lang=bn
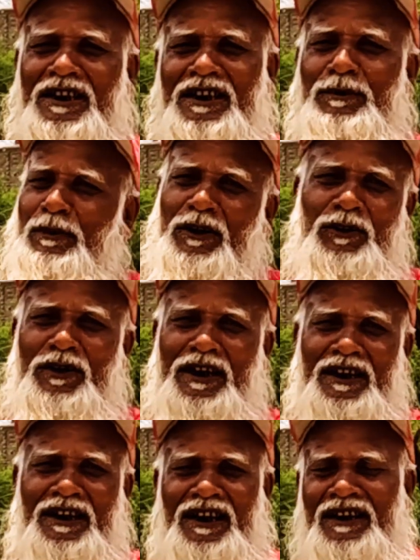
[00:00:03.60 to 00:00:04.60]
থাকলে ভালো
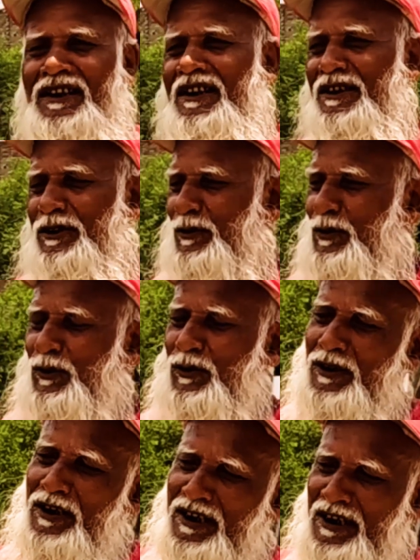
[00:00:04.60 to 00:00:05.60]
লাগে না কিন্তু
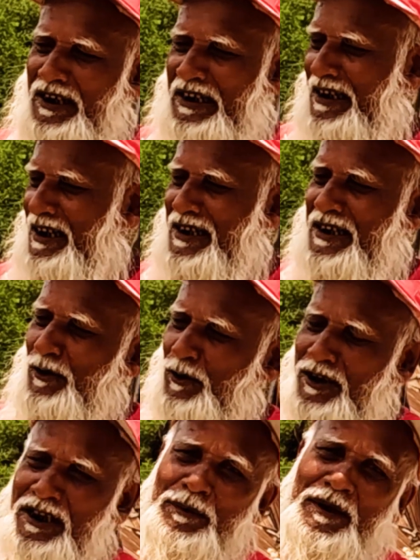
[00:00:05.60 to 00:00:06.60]
এই কাজটা
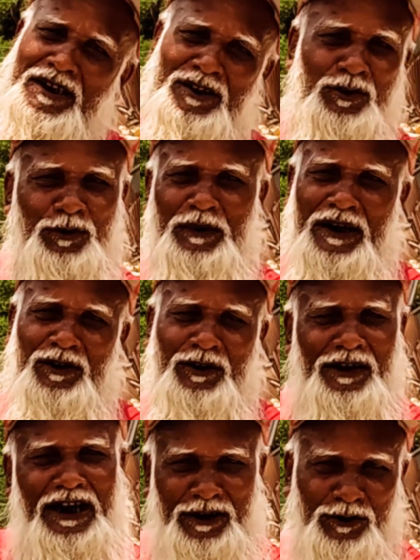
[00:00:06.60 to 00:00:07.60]
করতে আমার কাছে খুব ভালো
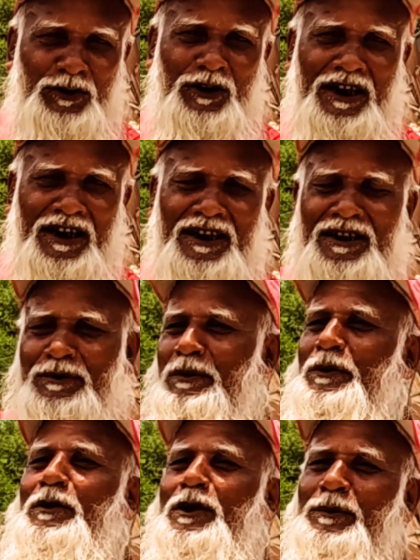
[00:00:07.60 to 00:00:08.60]
লাগে আনন্দ লাগে
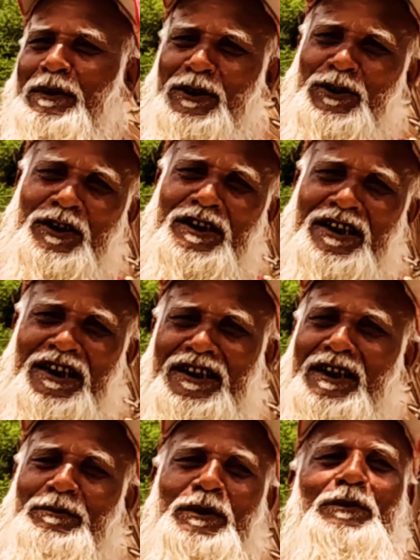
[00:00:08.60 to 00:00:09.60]
বিভিন্ন মানুষের সাথে
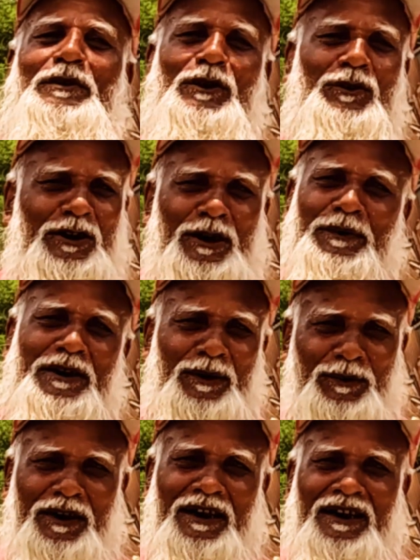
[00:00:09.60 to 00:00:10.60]
বিভিন্ন কথাবার্তা
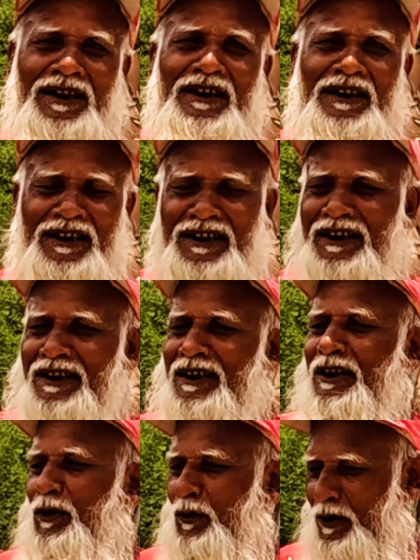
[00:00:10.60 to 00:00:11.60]
বলে হ্যাঁ
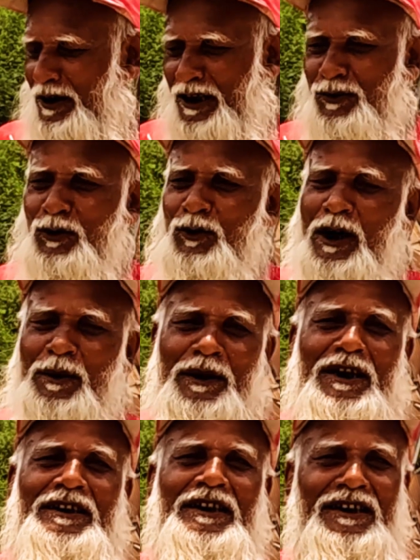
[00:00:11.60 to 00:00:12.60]
অনেক লোক আমার
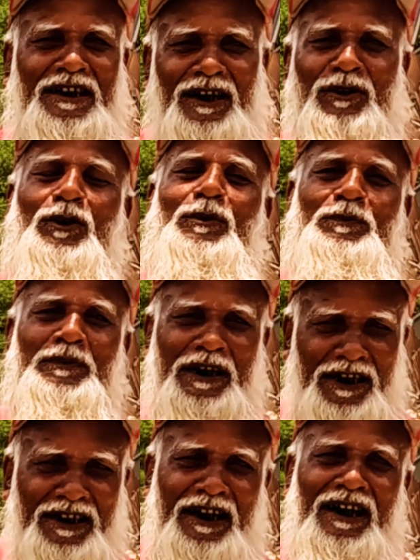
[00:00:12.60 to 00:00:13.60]
কাছে খুব
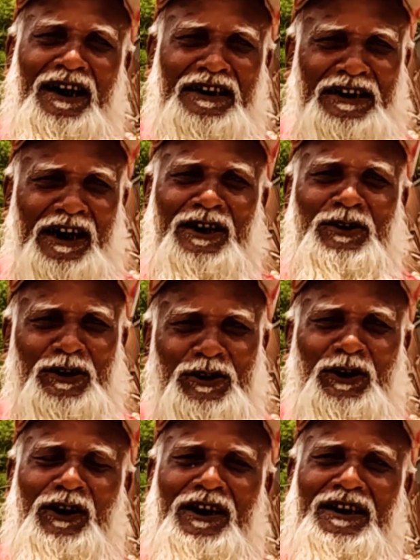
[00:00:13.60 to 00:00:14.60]
একটা এই আশ্চর্য
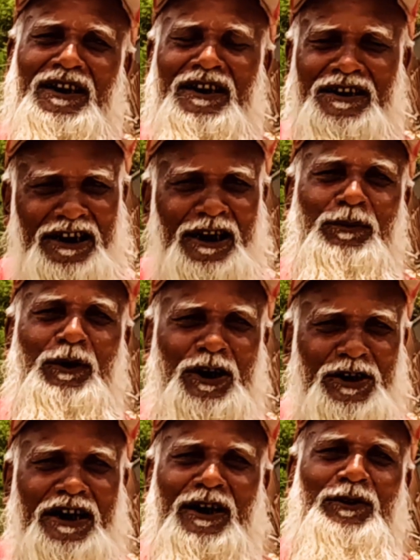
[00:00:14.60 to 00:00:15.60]
হয় যে এই
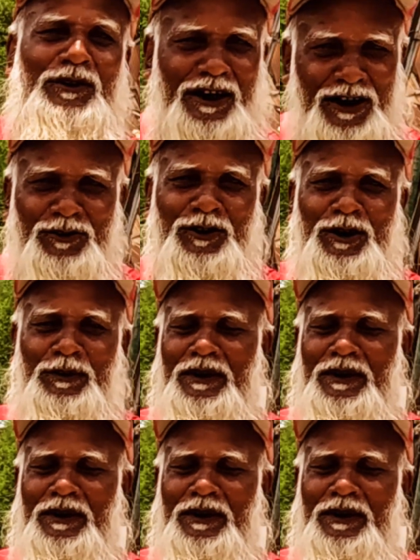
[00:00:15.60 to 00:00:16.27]
বয়সে এখনো কাজ করতে